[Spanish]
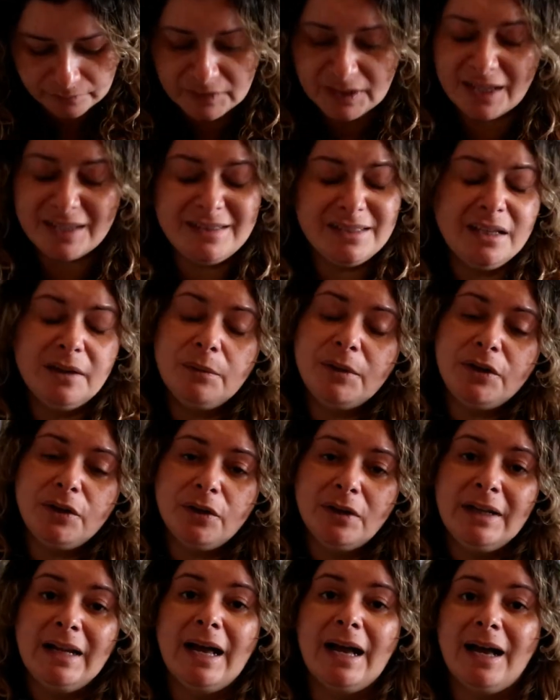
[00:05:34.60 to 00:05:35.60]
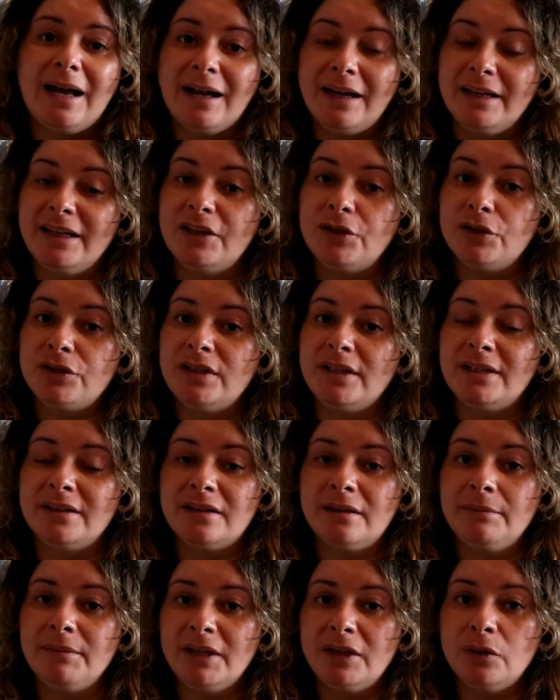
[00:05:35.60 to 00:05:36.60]
Así que bueno, ah, y ellos tienen
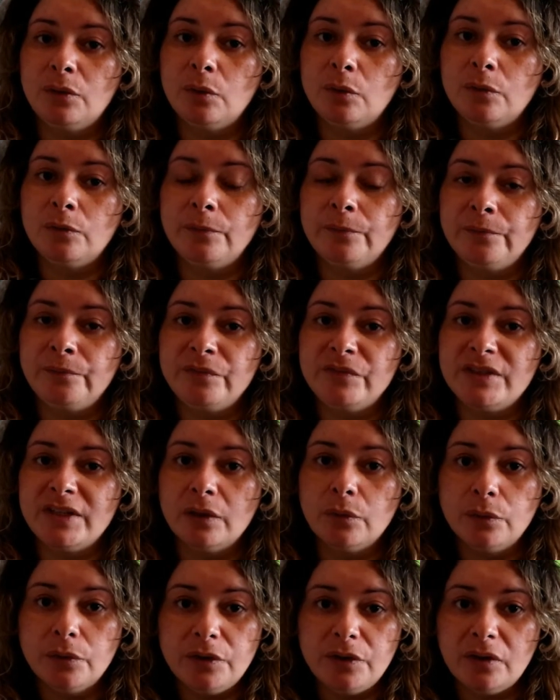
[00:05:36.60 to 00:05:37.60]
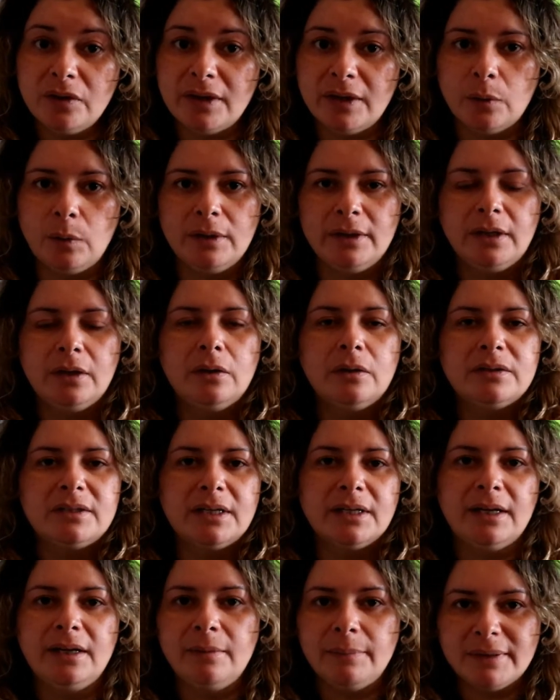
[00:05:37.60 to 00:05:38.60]
también un seguro que cualquier
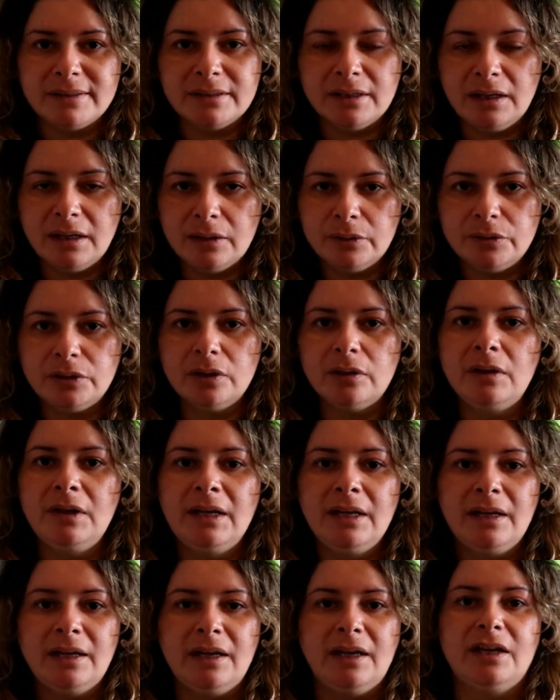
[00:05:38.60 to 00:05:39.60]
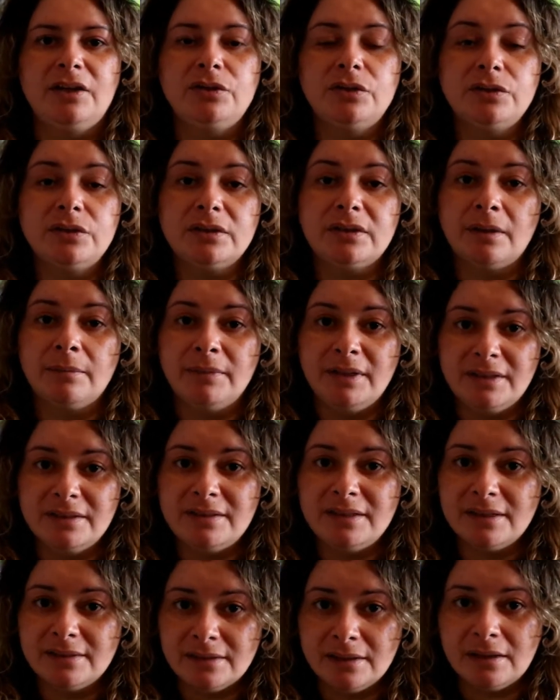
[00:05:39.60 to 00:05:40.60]
cosa que le pasa al auto, ellos también
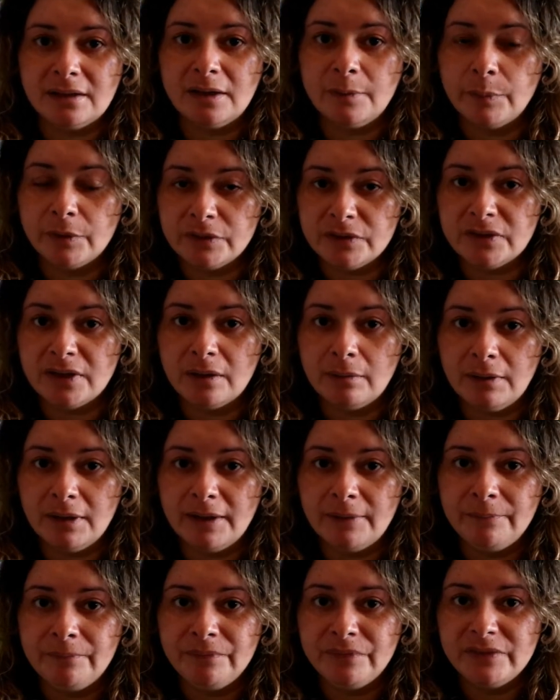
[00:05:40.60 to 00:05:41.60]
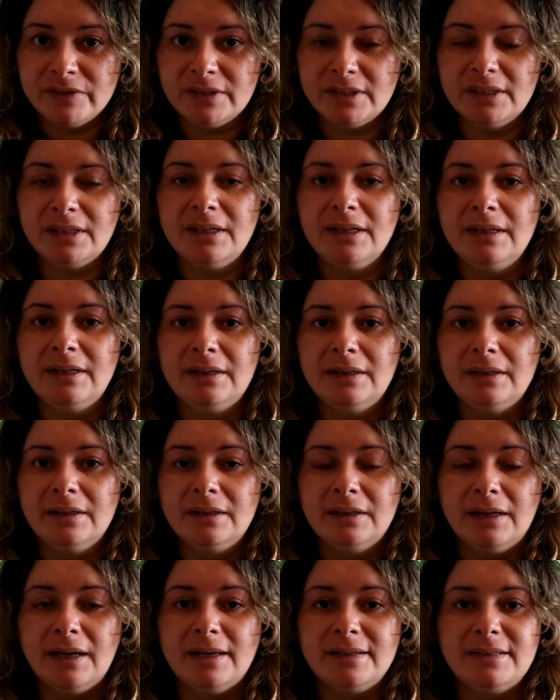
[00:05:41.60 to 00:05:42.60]
se hacen responsable, ¿sí?
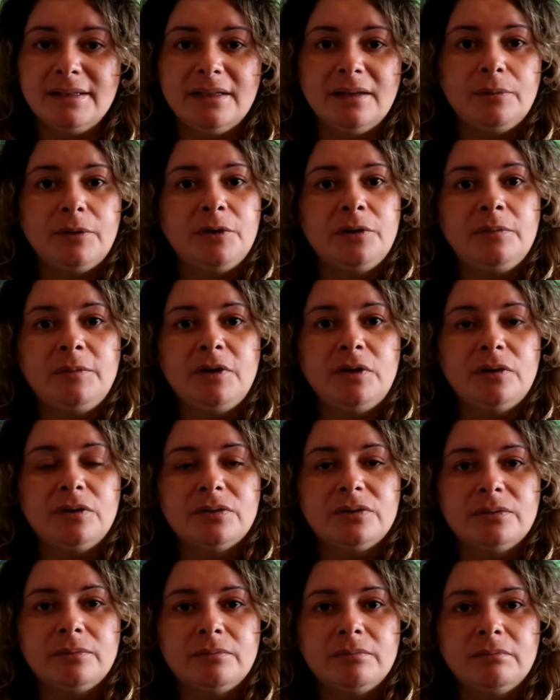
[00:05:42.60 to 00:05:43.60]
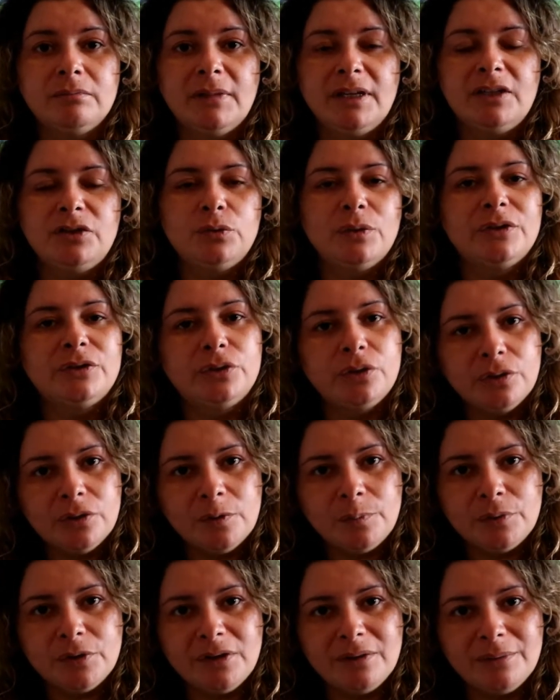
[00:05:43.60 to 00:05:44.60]
Así que bueno amigos, eso es
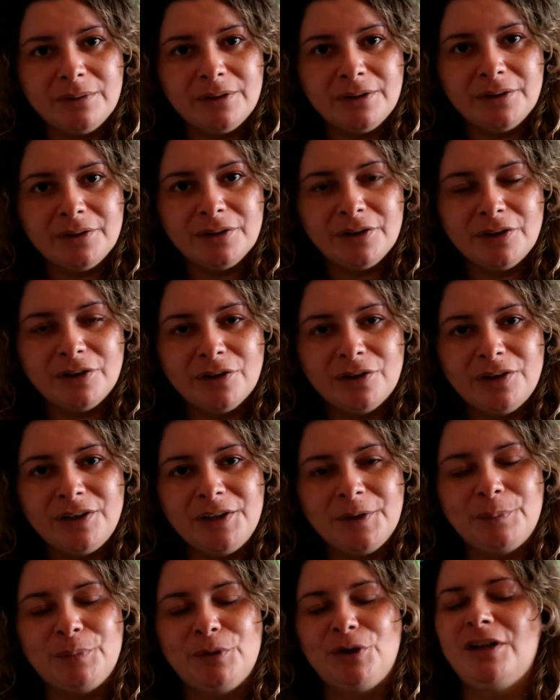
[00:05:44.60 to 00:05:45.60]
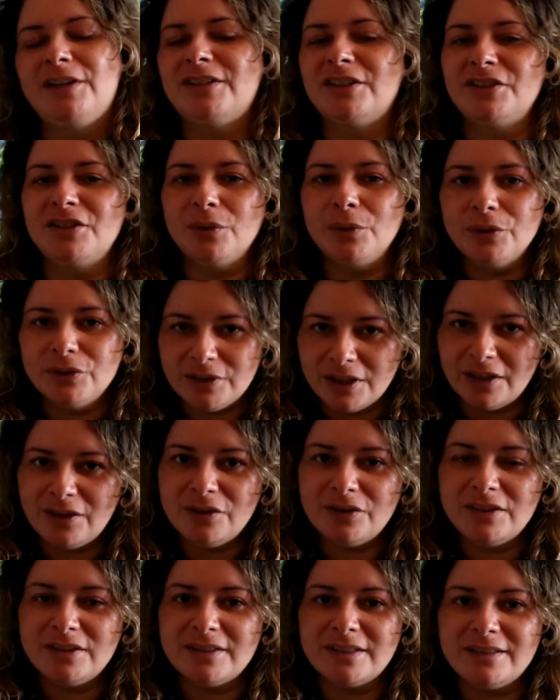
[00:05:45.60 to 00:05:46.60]
todo por el video de hoy, espero les haya
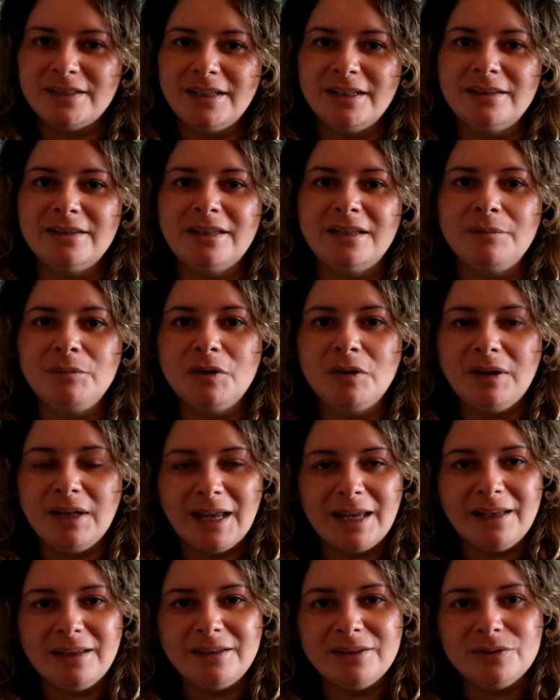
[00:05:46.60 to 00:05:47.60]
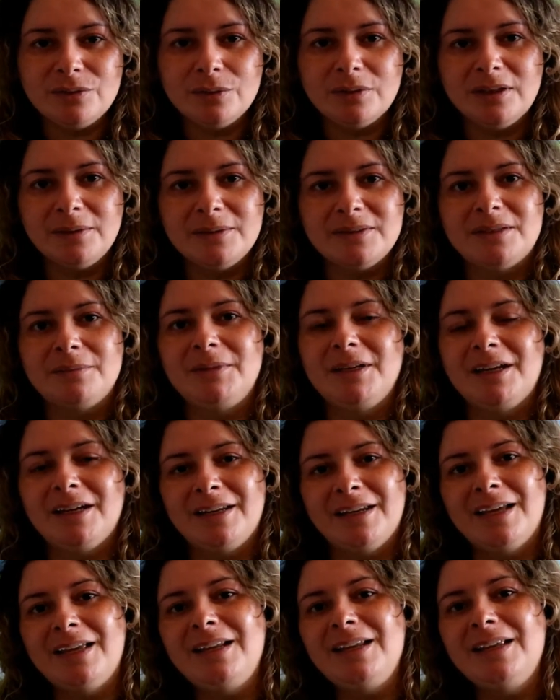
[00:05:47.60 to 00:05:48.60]
gustado, si es así denme un like, suscríbanse a mi
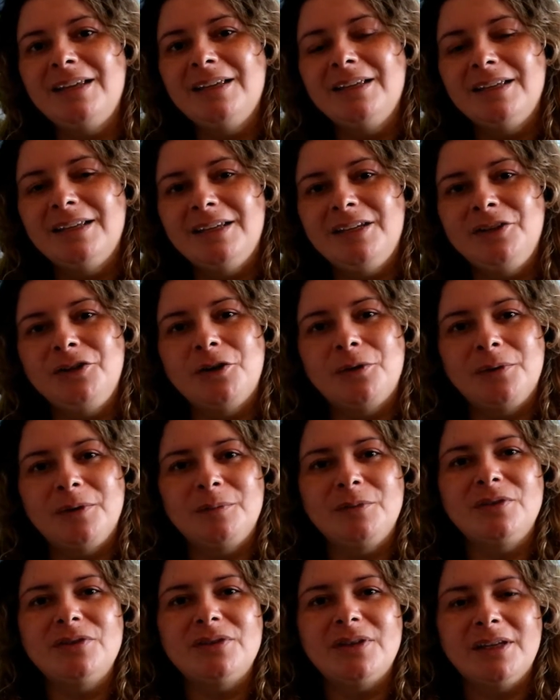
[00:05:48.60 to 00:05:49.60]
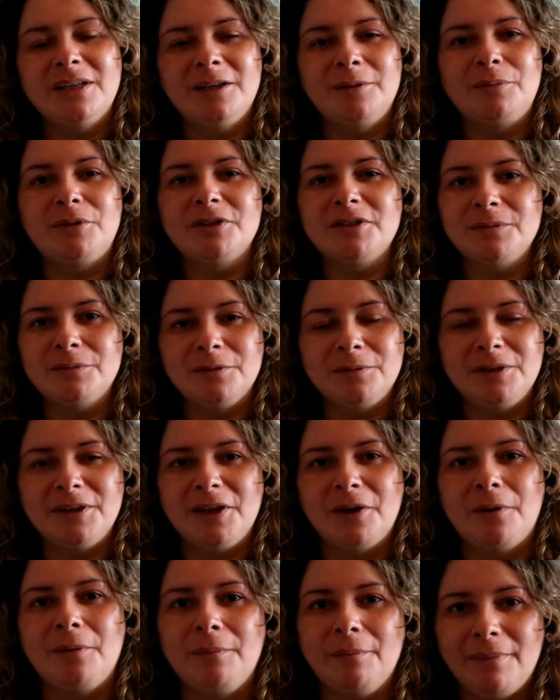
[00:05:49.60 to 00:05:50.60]
canal y nos vemos en el próximo
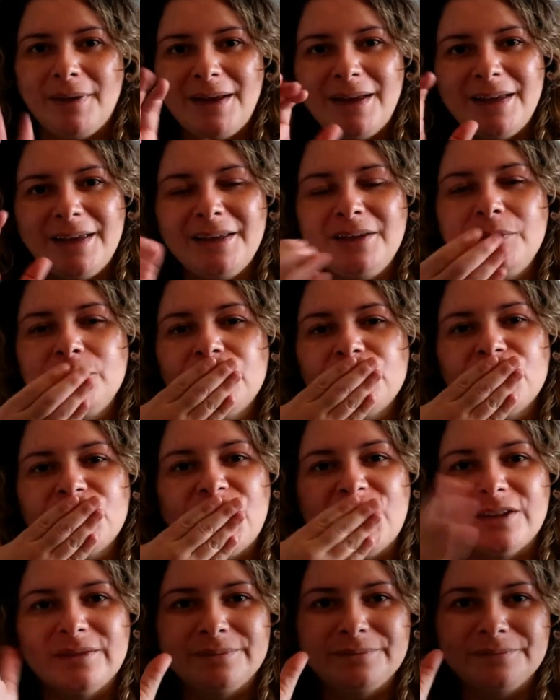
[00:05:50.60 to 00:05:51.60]
video. Bye!